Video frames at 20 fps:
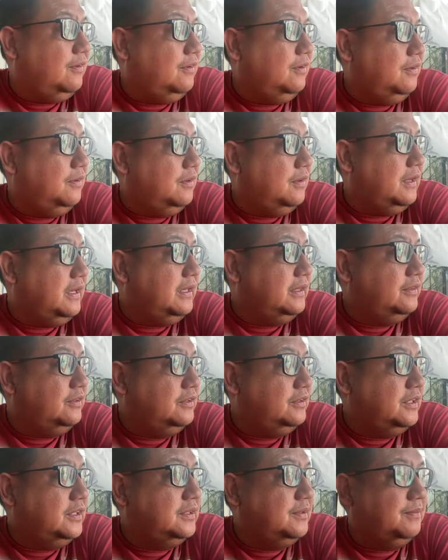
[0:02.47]
Oh,
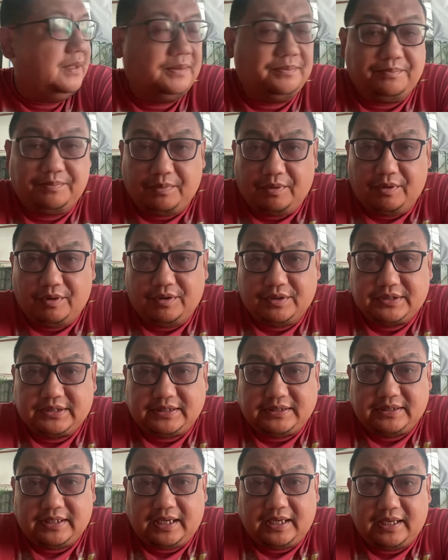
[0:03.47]
ito na naman po
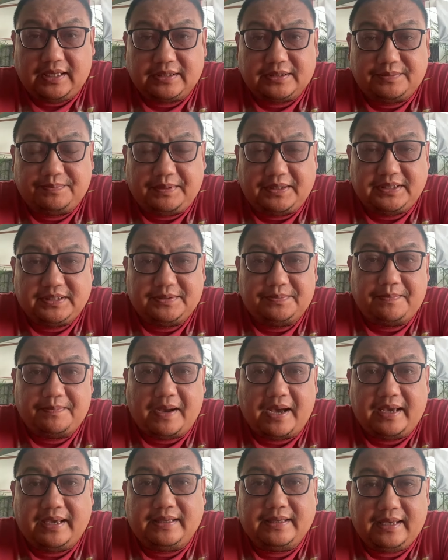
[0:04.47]
si JSP
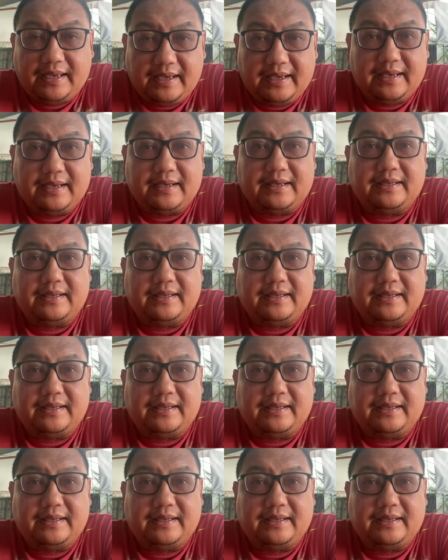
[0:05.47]
Spider.